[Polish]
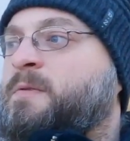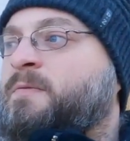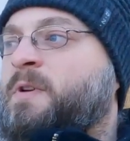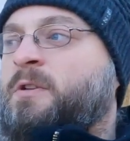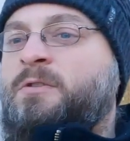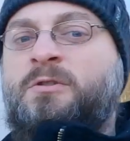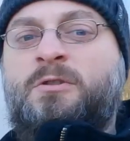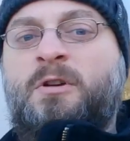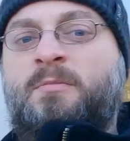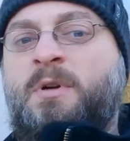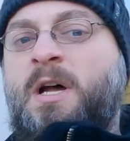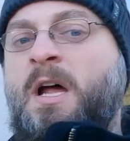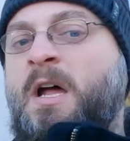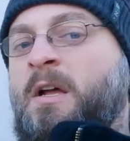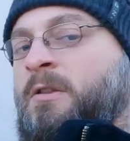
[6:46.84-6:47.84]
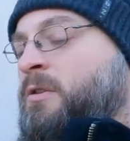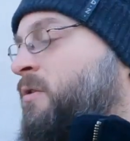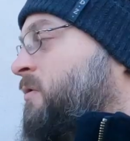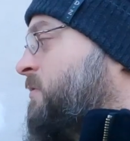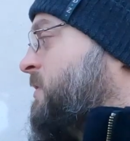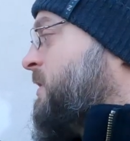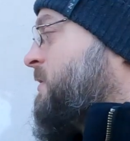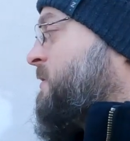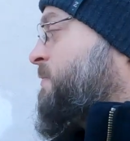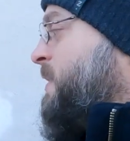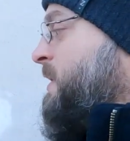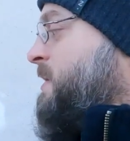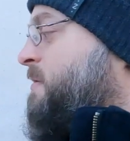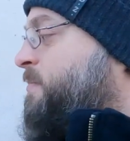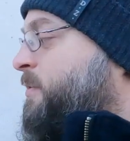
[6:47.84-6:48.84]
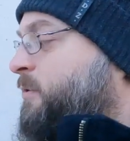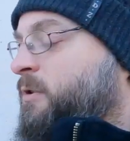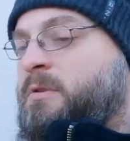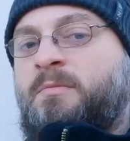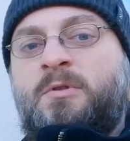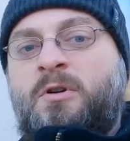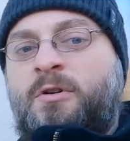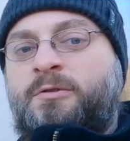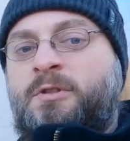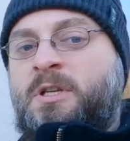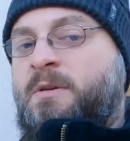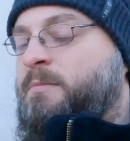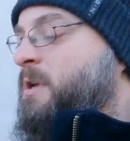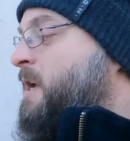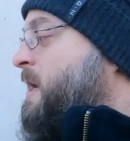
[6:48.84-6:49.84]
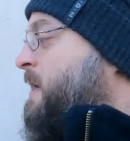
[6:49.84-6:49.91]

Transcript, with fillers: stwierdzić, dobra, no deszcz padał pod tym kątem